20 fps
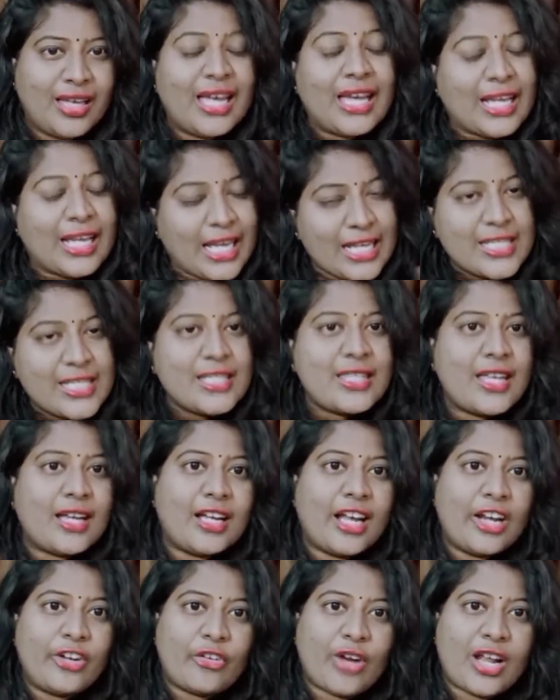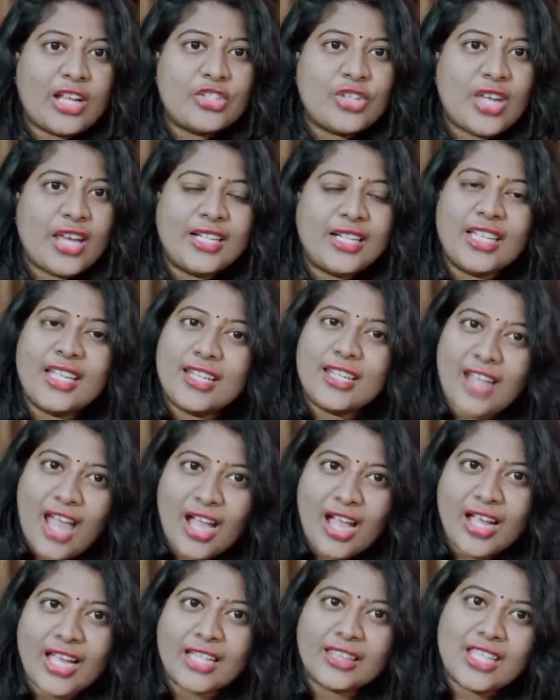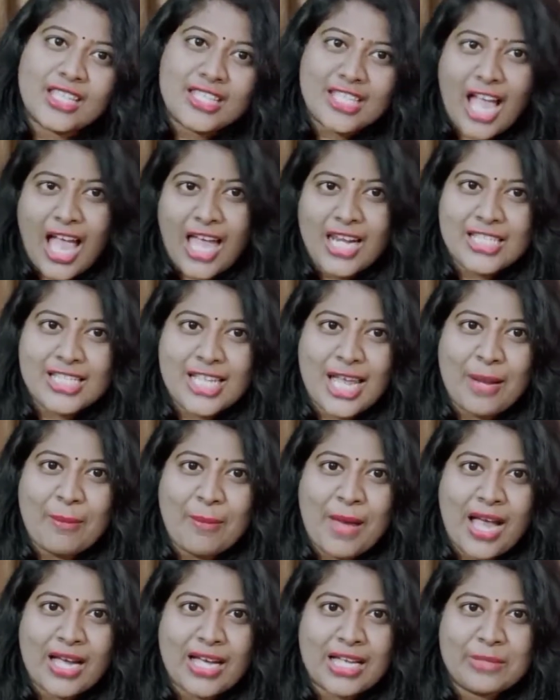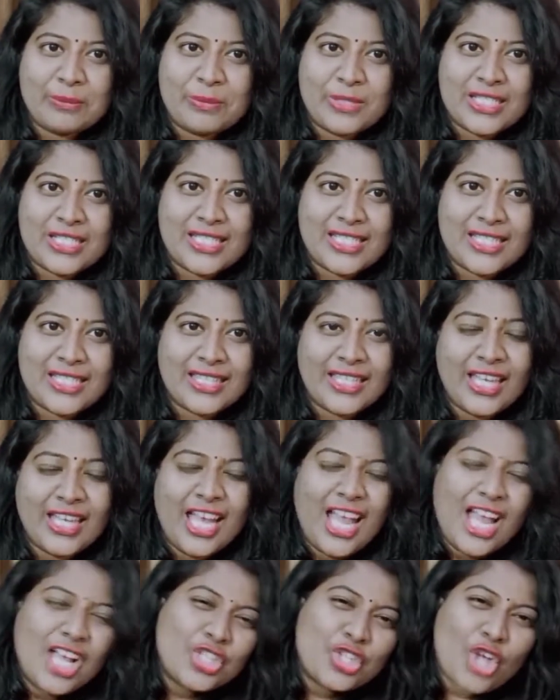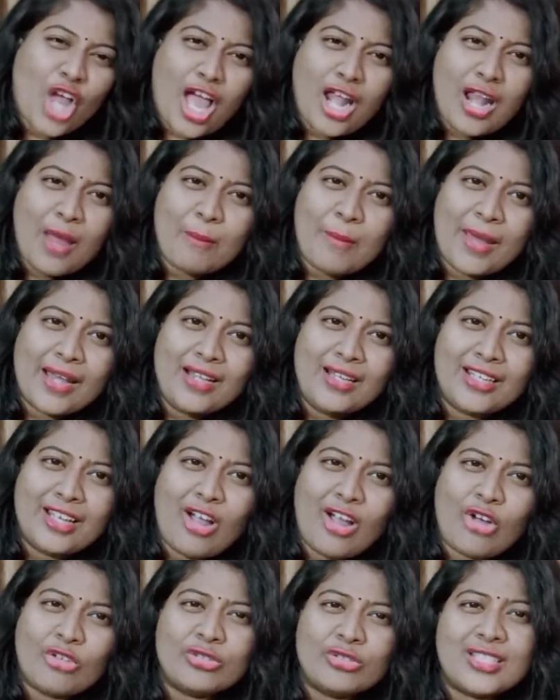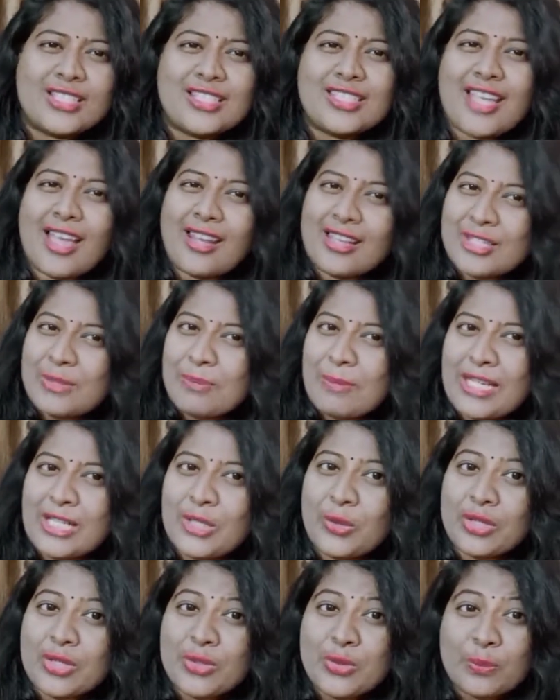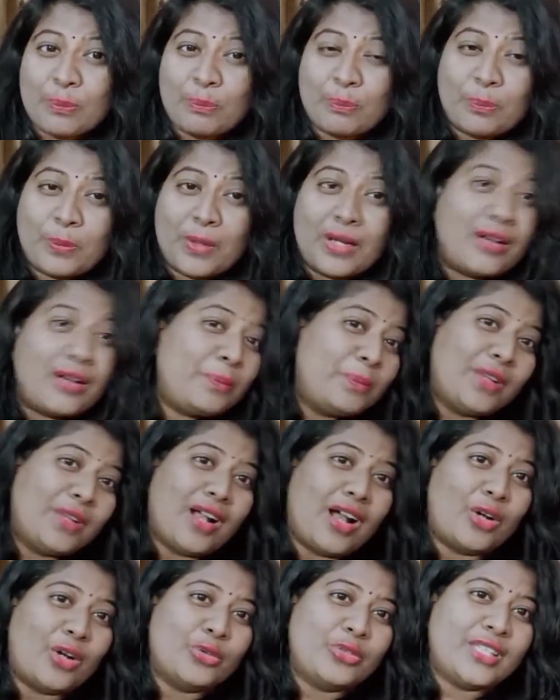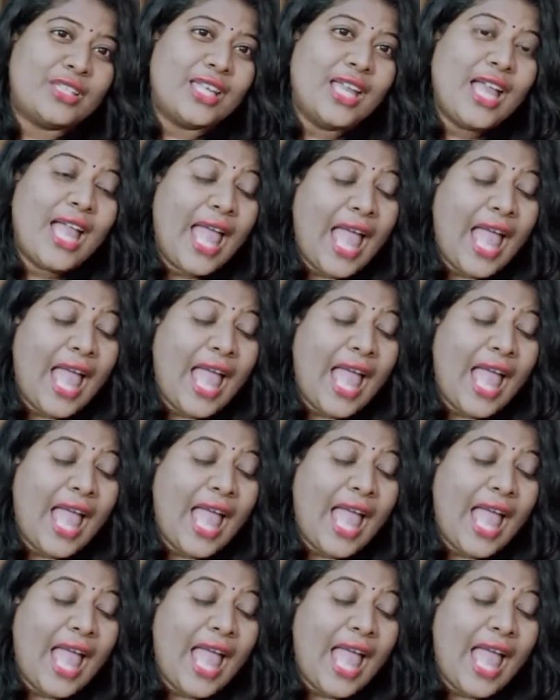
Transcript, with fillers: ఖచ్చితంగా ట్రై చేయండి నాకైతే చాలా చాలా బాగా అనిపించింది చాలా మైల్డ్గా ఉంది చాలా స్మెల్ కూడా సూపర్గా ఉంది